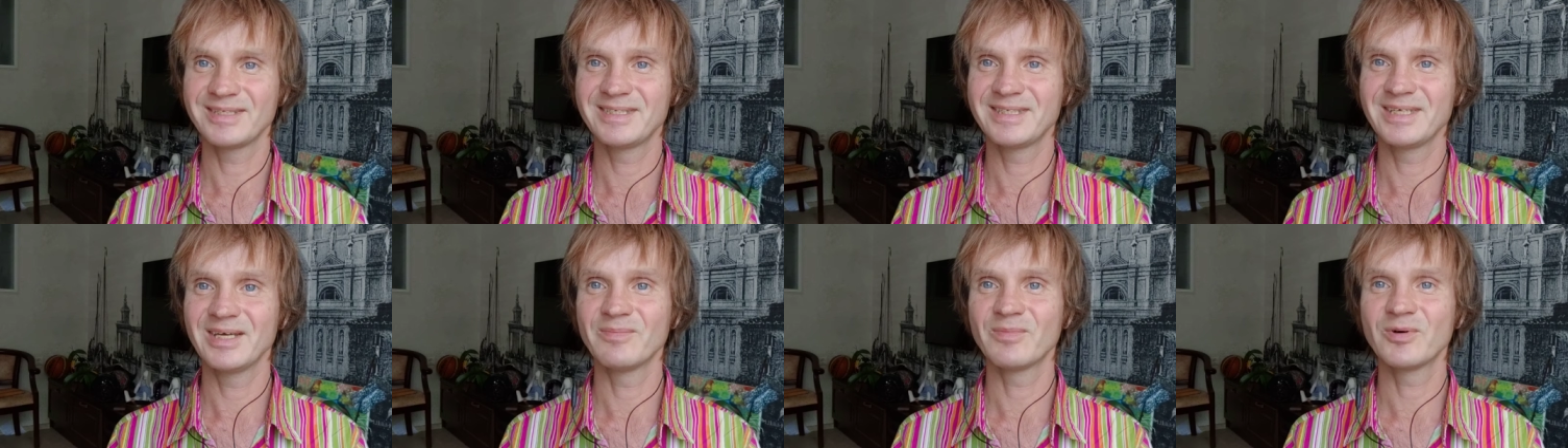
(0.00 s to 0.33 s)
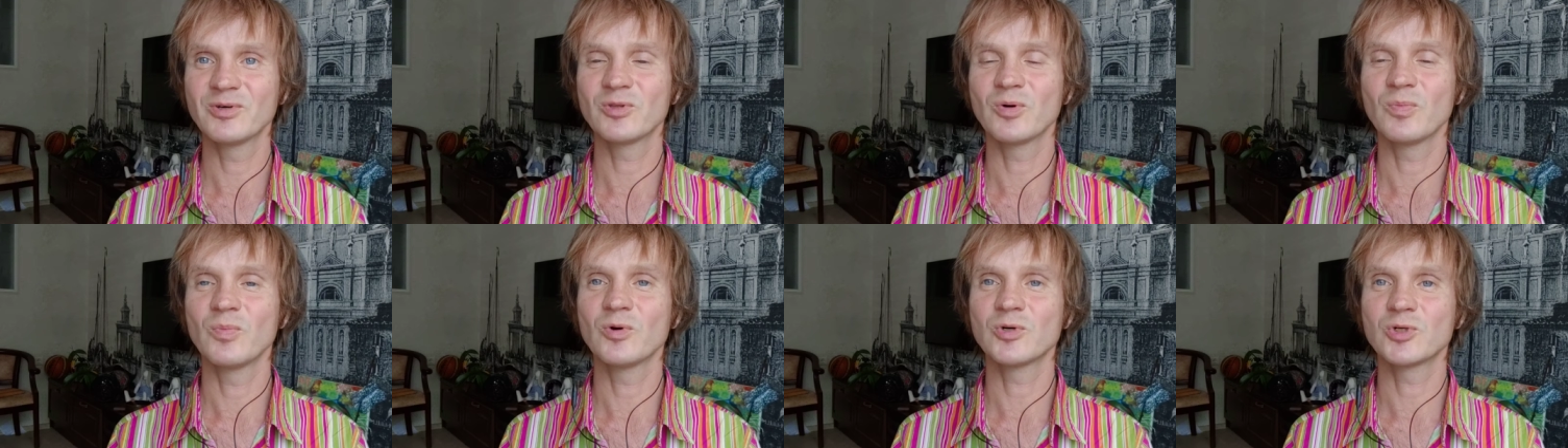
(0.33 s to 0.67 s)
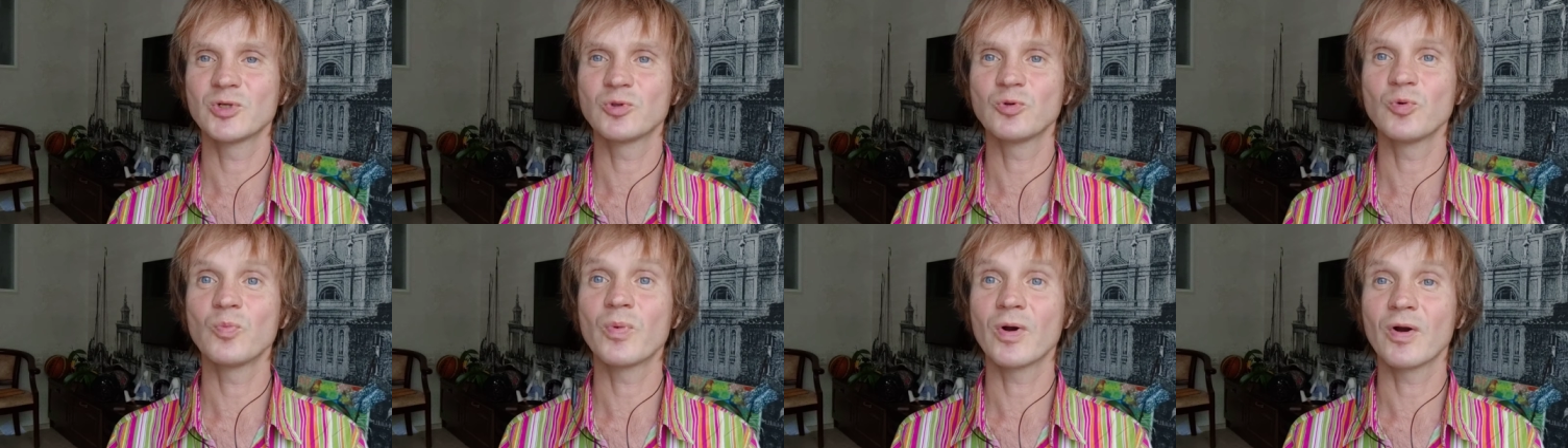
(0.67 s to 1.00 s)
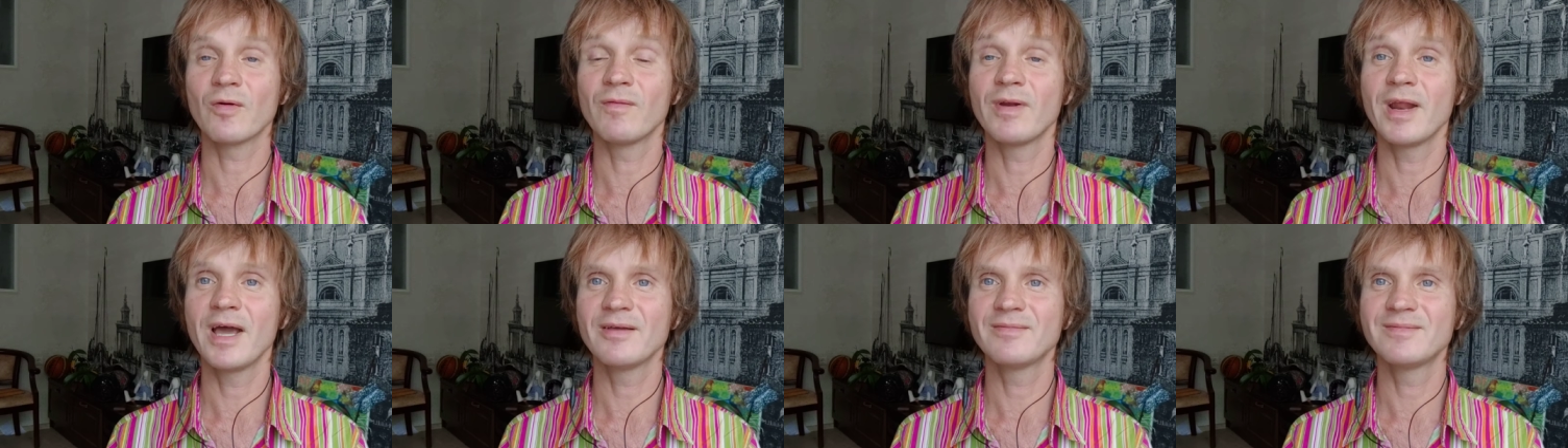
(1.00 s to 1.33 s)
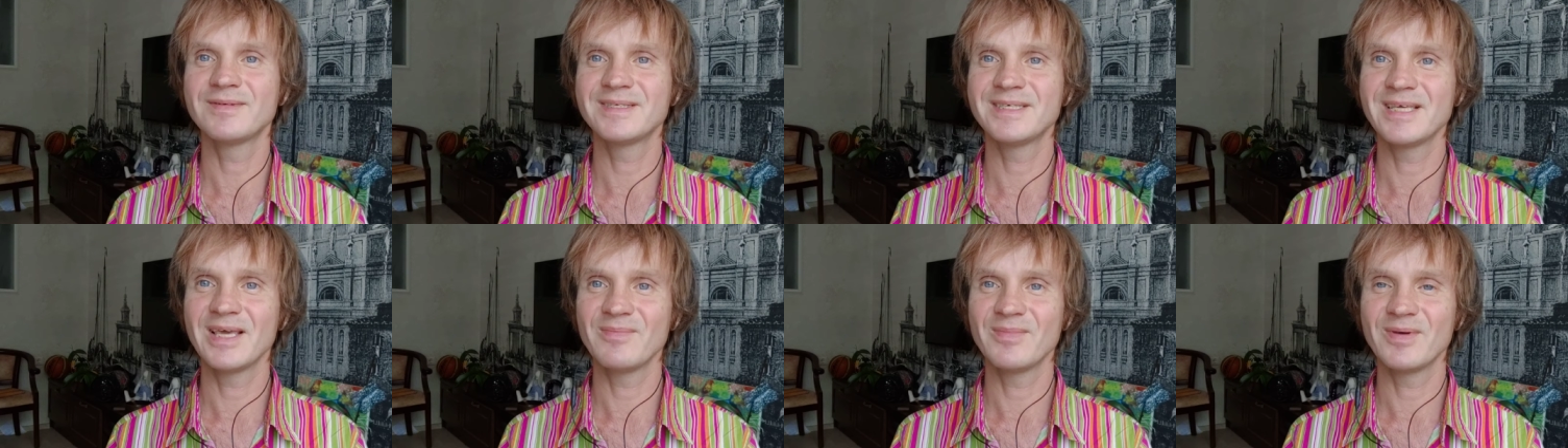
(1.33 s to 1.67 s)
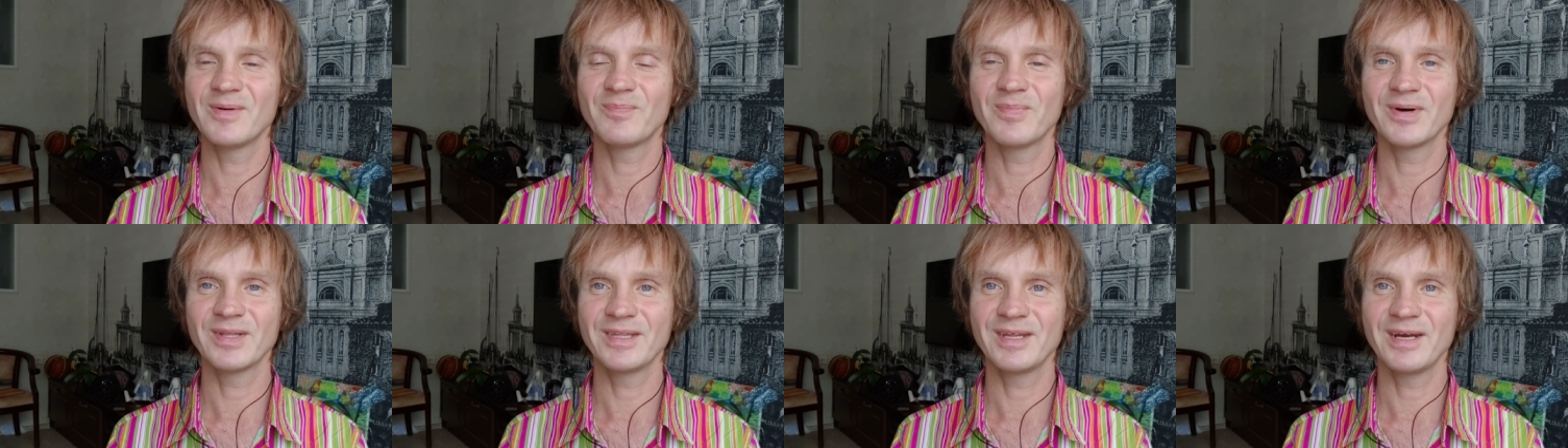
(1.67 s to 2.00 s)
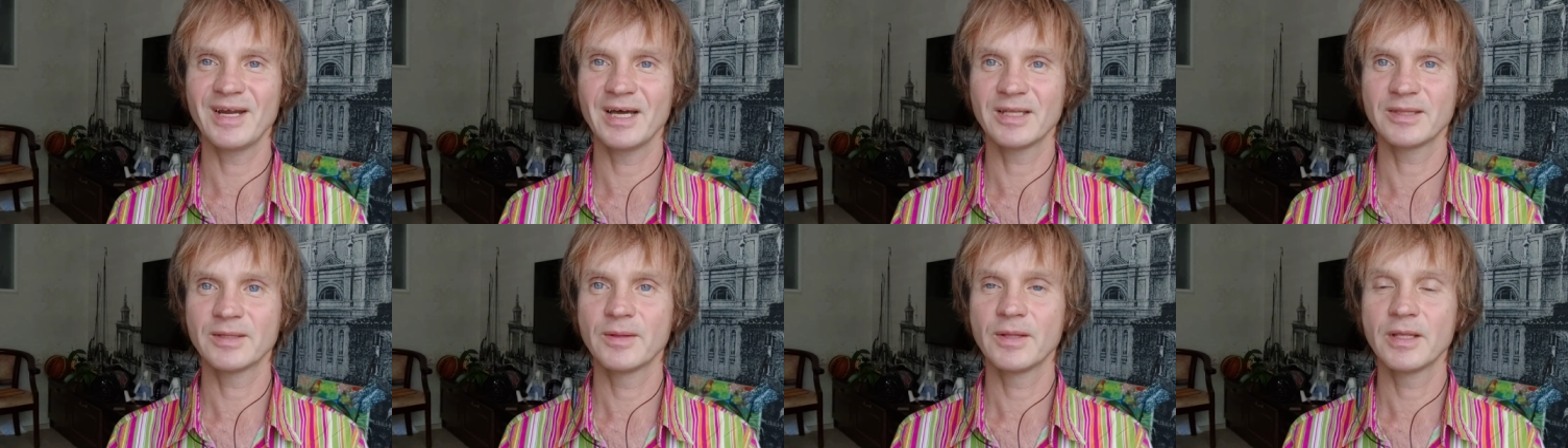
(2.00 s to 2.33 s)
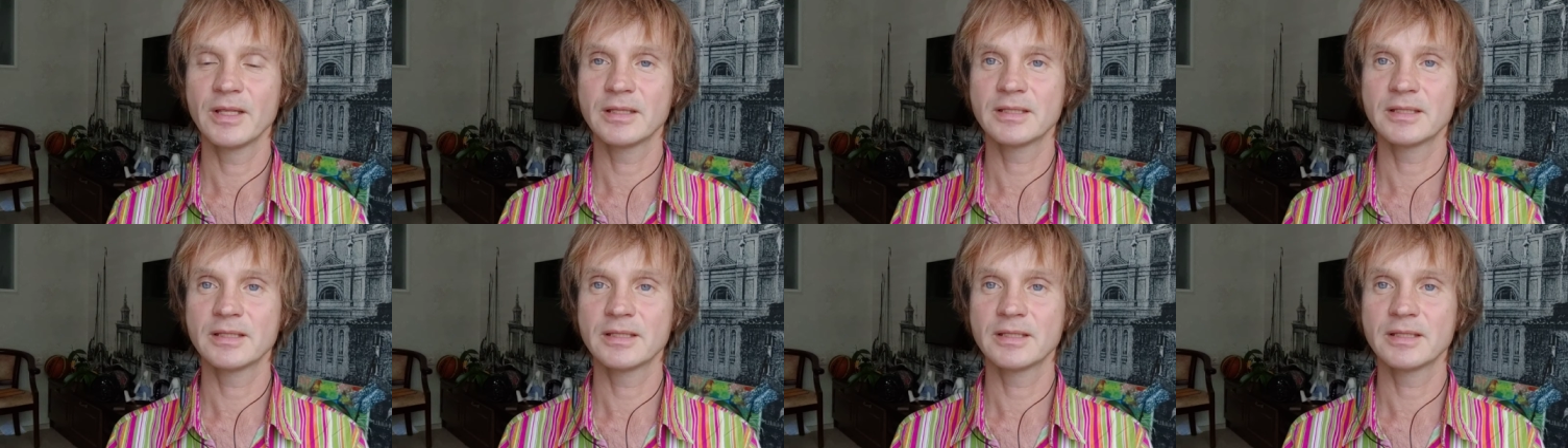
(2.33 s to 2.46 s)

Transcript: тем, кто может управлять всеми подряд.